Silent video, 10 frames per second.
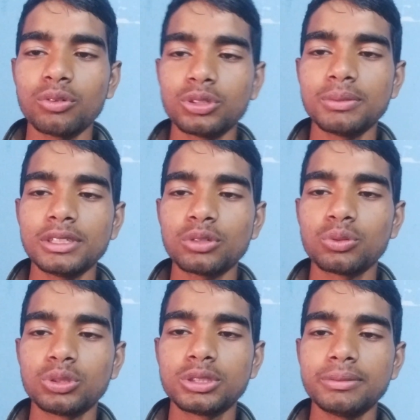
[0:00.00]
उसमें से
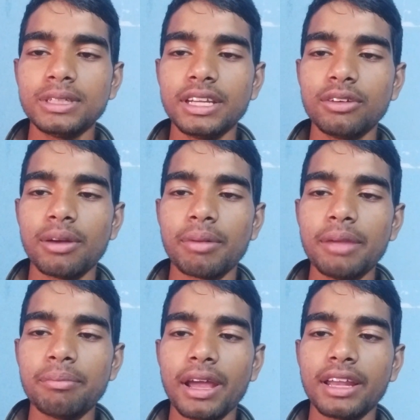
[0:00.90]
कुछ भी नहीं हुआ
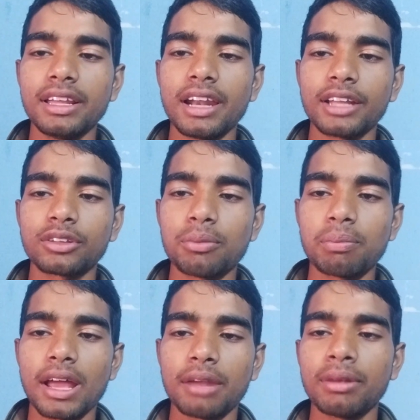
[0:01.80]
भाई मैंने रात को
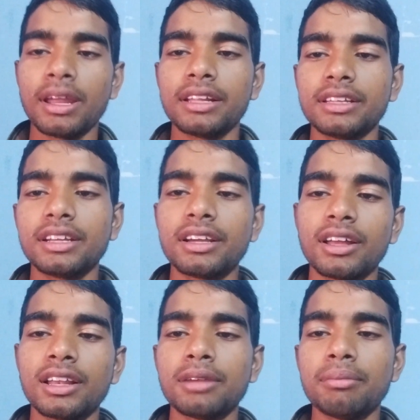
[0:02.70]
प्लान बनाए थे कि
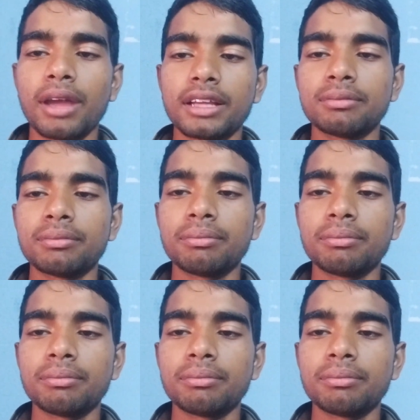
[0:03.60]
कल के मैच